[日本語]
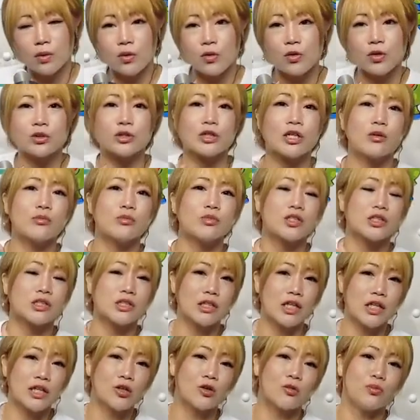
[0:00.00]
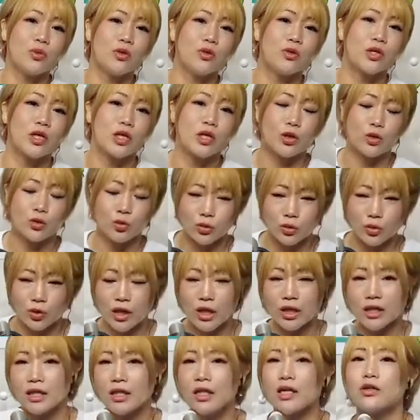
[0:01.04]
声とかもしっかりとみゆきに
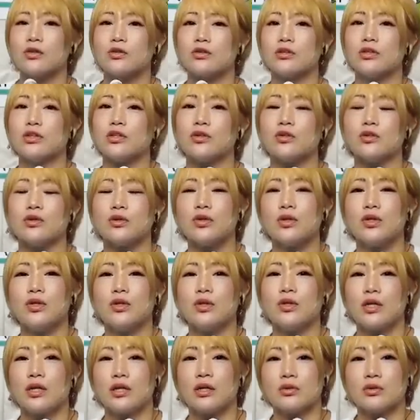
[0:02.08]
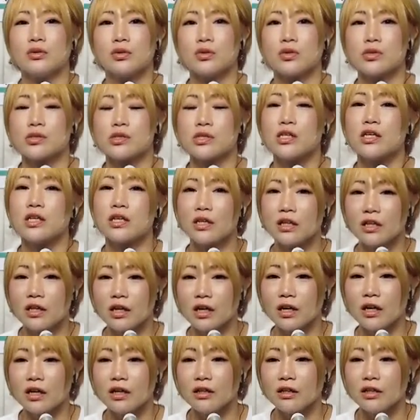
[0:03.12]
届けられるっていう、素敵
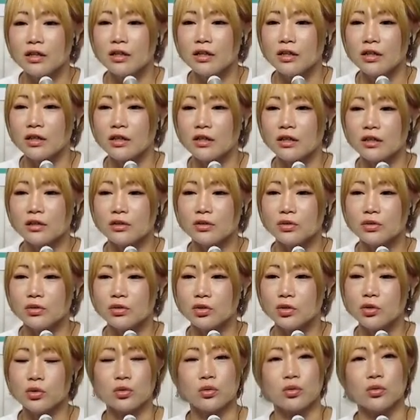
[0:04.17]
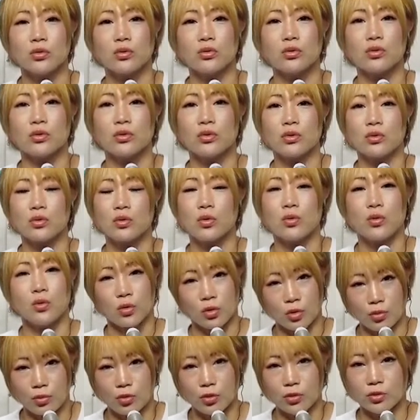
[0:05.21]
な、ちょっと試
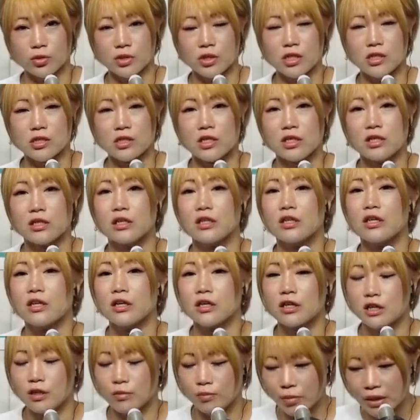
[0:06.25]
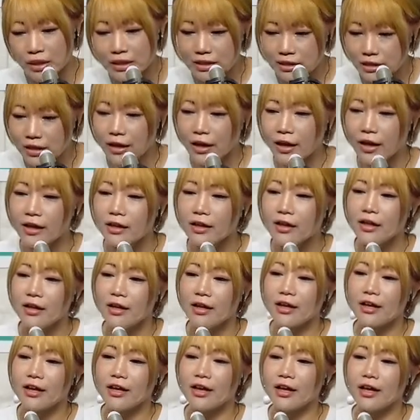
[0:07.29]
みをさせていただきまして、
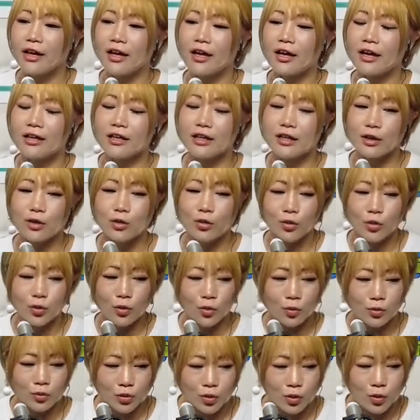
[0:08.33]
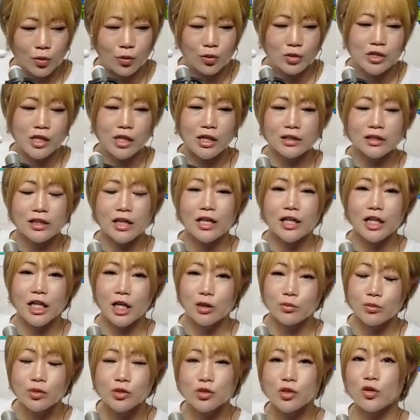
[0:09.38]
昨日の大阪大
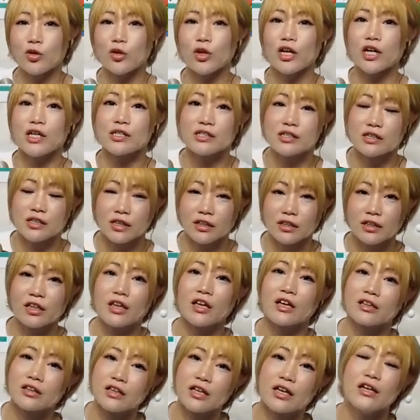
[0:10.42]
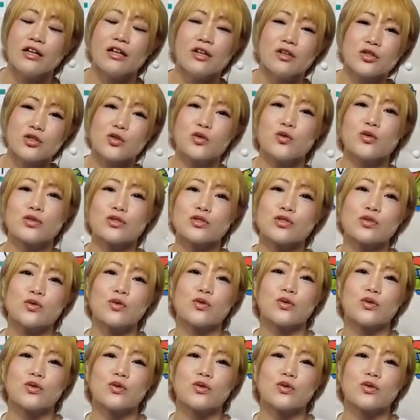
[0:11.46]
会もそれをやらせていただいて、すごく、